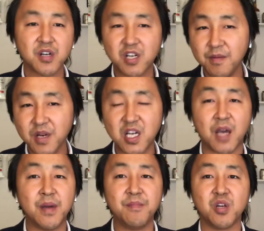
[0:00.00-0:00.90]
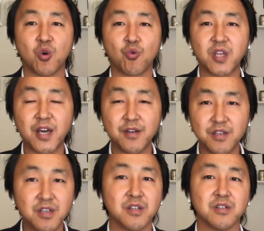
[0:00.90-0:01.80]
根本改变不了国家的
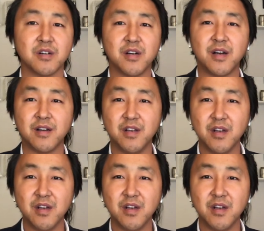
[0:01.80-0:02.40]
意志啊！